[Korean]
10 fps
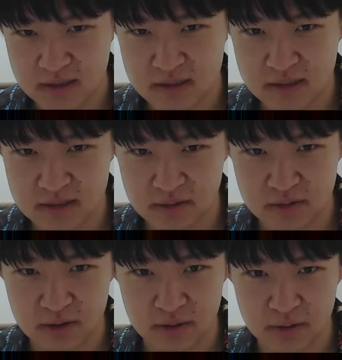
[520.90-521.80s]
자식이
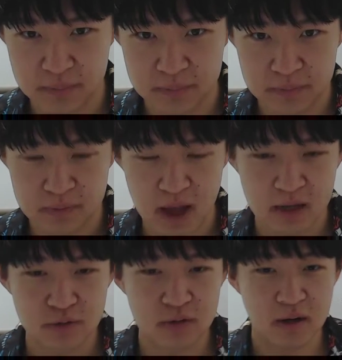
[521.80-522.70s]
있었대요. 근데
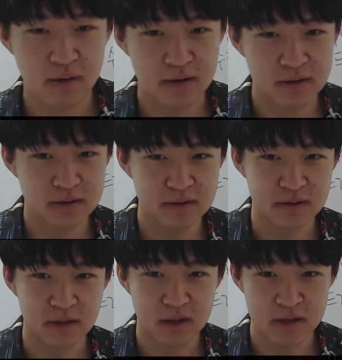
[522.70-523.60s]

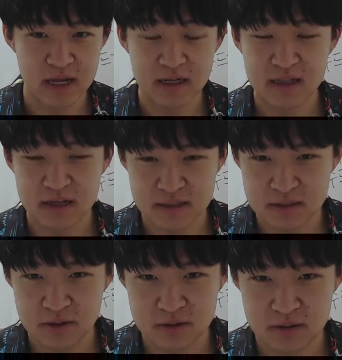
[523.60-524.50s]
아소카왕은 얘네
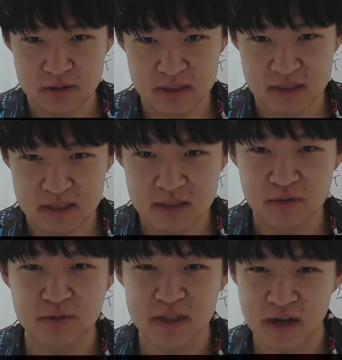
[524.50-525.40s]
다싫어서지
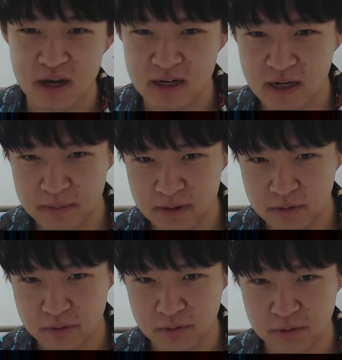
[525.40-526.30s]
친동생 하나
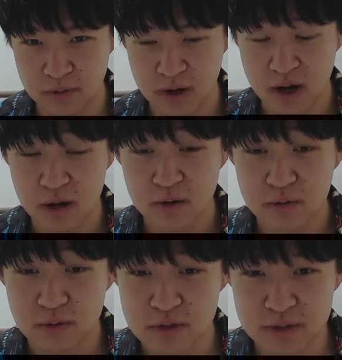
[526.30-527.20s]
남기고
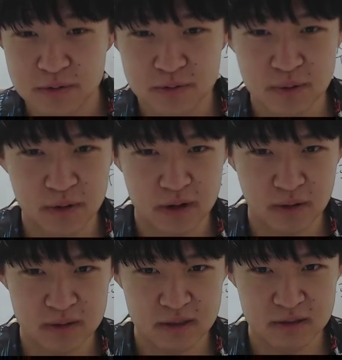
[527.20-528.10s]
99명의
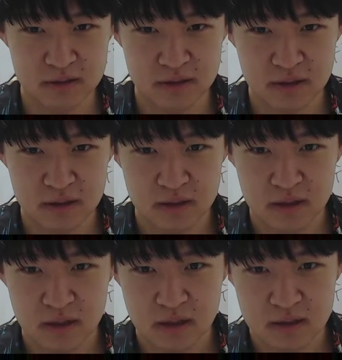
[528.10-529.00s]
형제들을
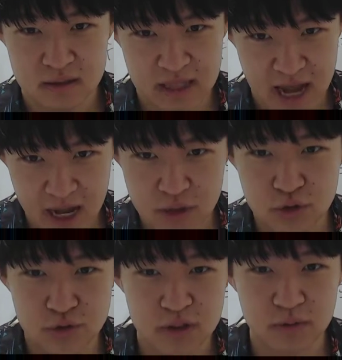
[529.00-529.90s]
다
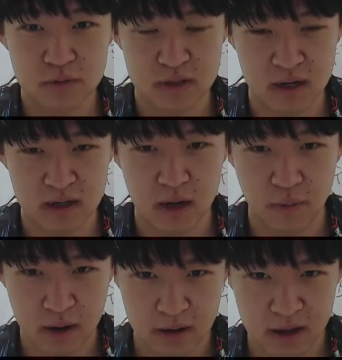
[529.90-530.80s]
죽이고 자기가
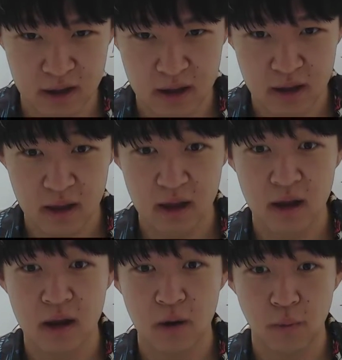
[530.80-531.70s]
왕의
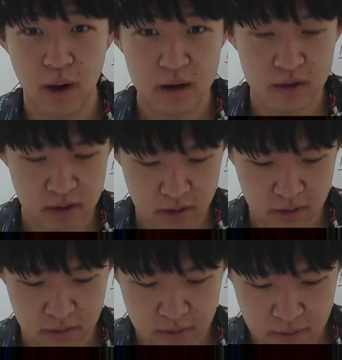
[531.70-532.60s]
왕이 돼요.